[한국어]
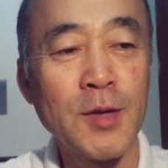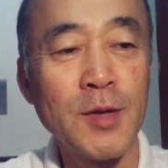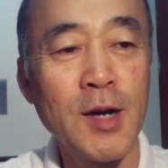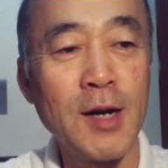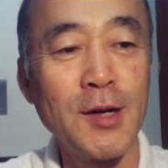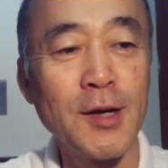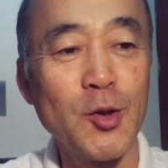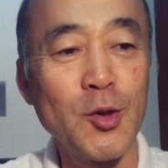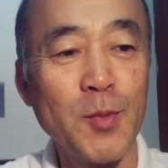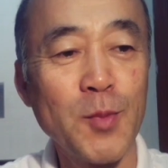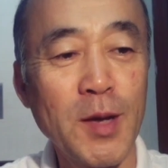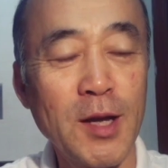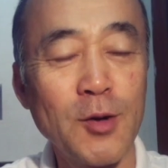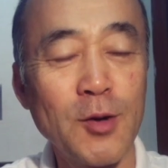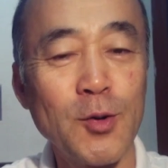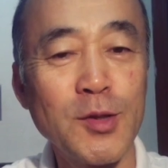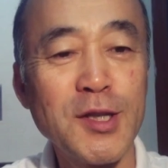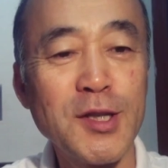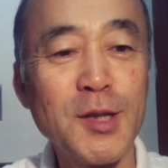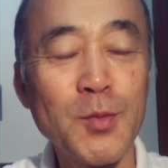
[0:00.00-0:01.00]
과거에도
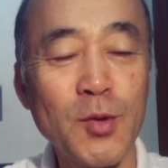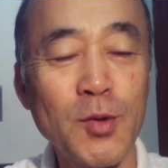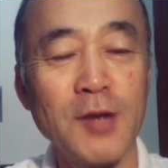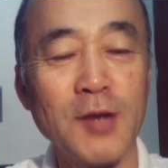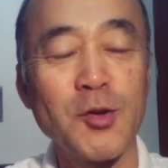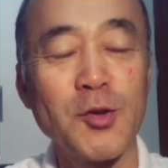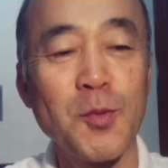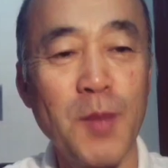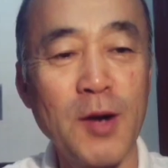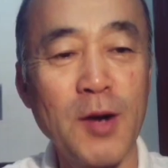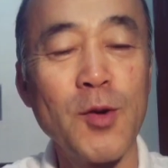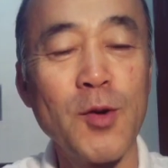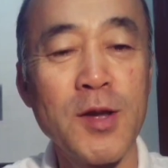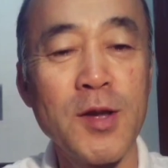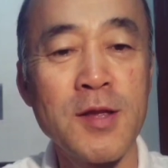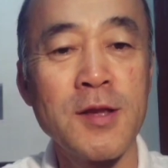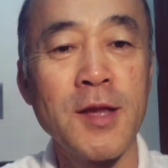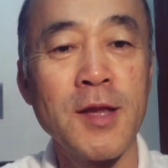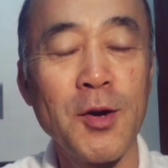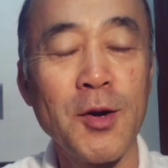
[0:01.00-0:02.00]
받았고 지금도 계속 받고
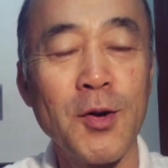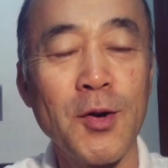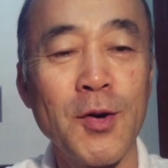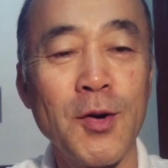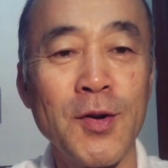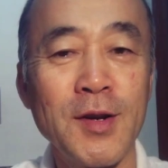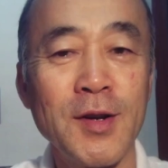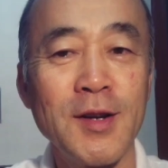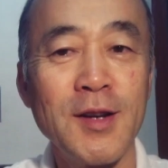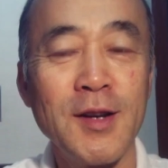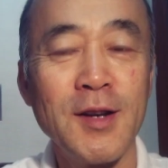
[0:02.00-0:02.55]
있는데요.